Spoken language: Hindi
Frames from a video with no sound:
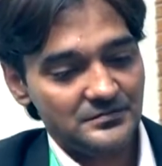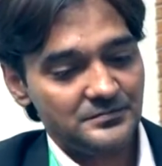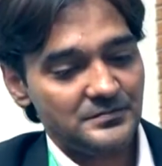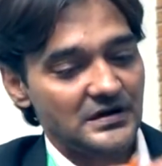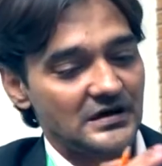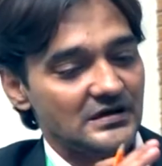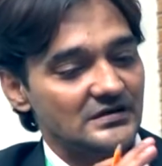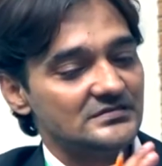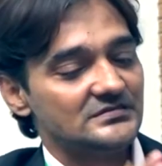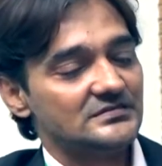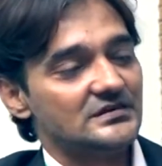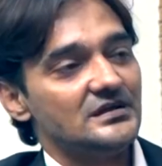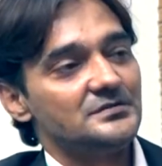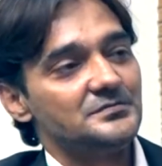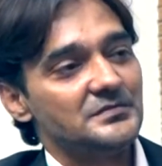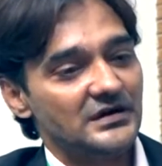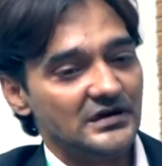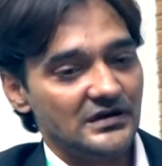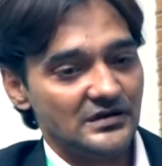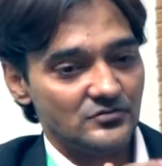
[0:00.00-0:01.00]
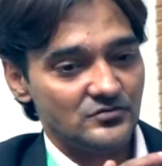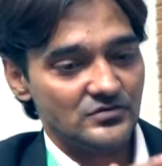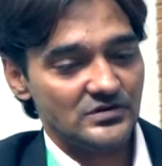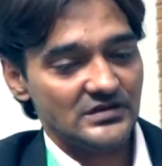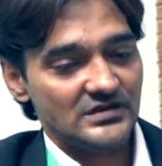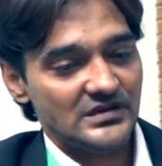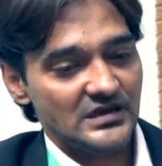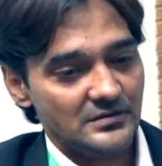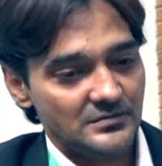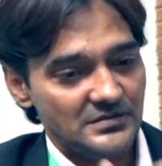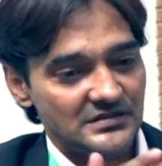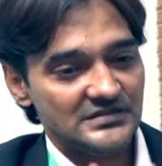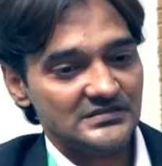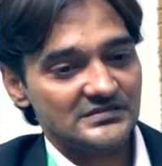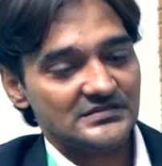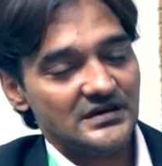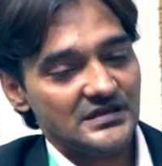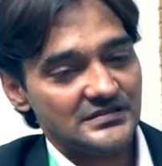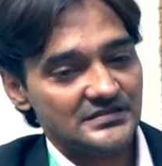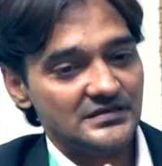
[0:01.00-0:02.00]
पाकिस्तान में करोना की आमद के
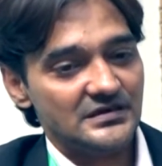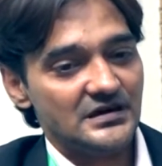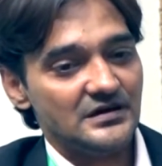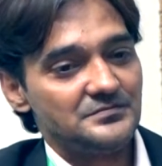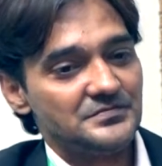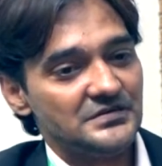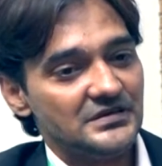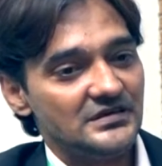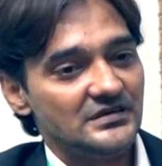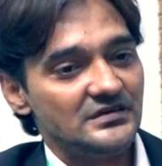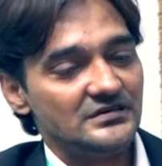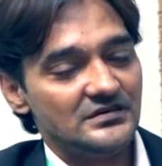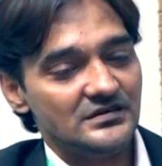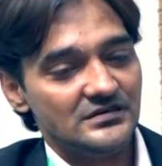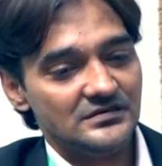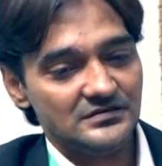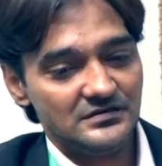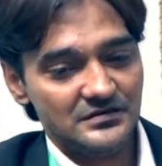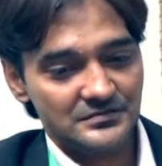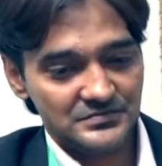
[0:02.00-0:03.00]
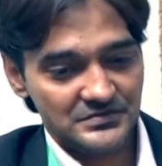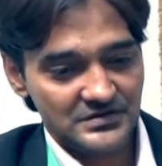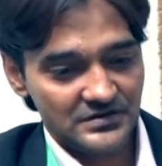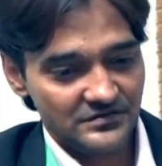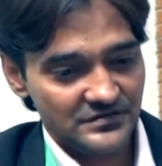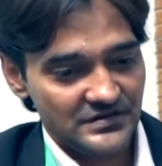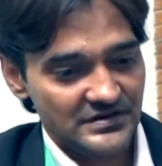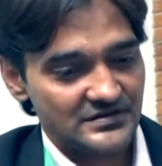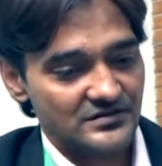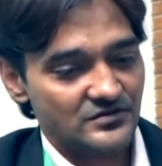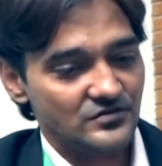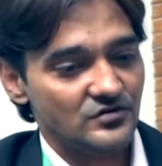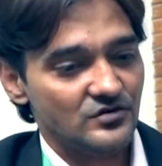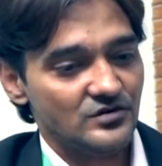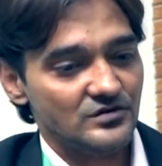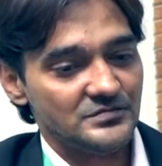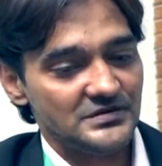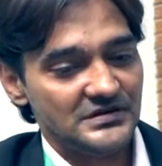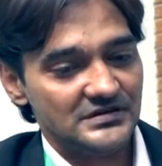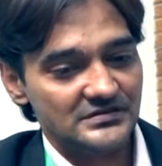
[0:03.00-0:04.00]
साथ ही आपने फेडरल
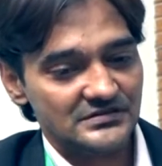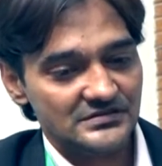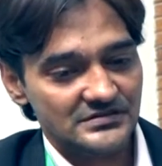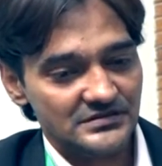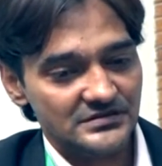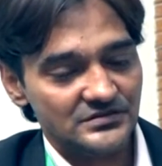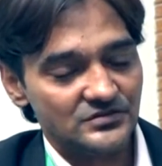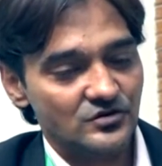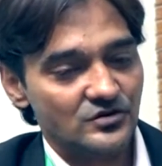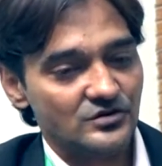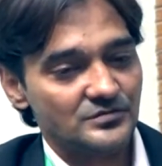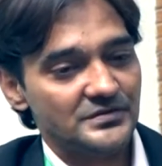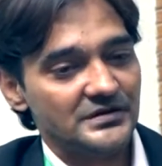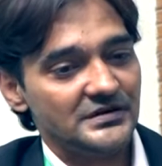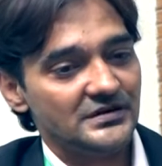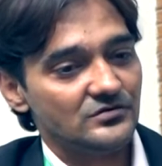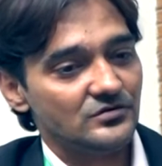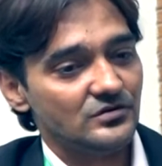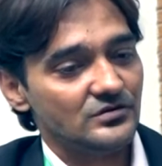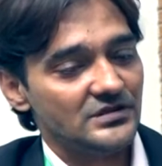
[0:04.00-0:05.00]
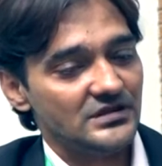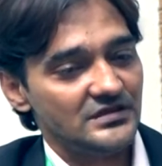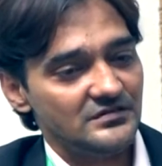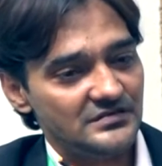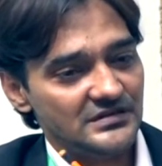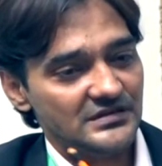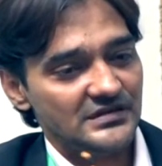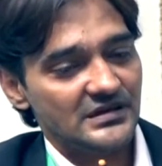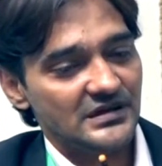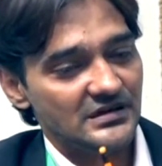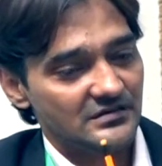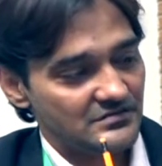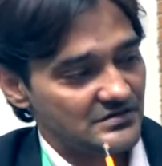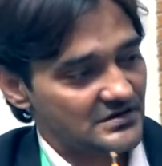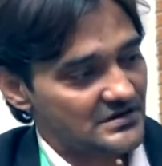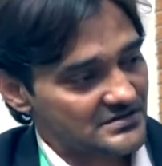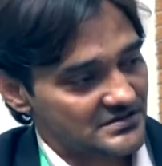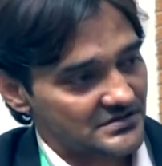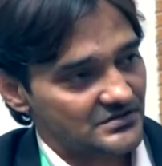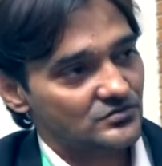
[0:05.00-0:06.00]
गवर्नमेंट सिंध गवर्नमेंट और इवन के
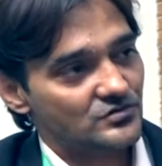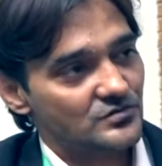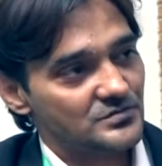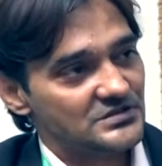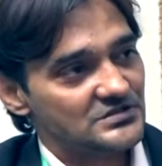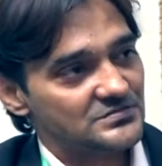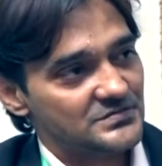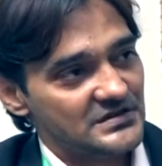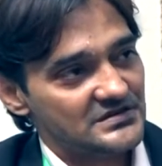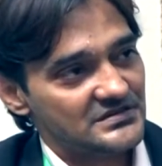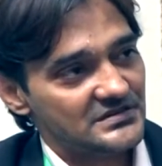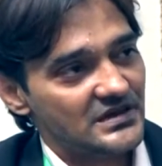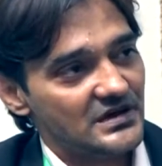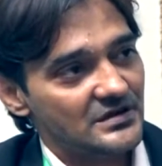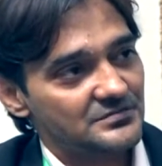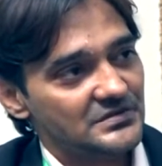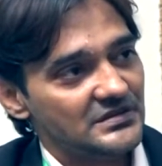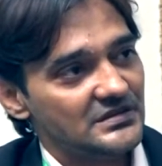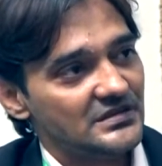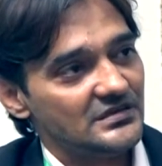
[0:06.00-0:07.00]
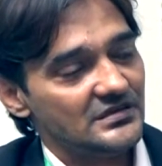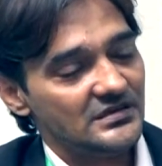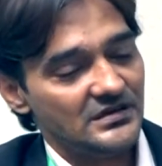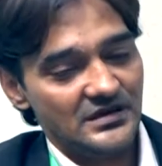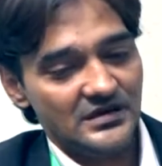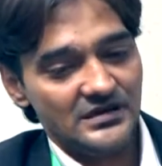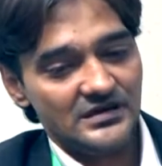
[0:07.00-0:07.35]
गवर्नर सिंह को भी स्पेशली आपने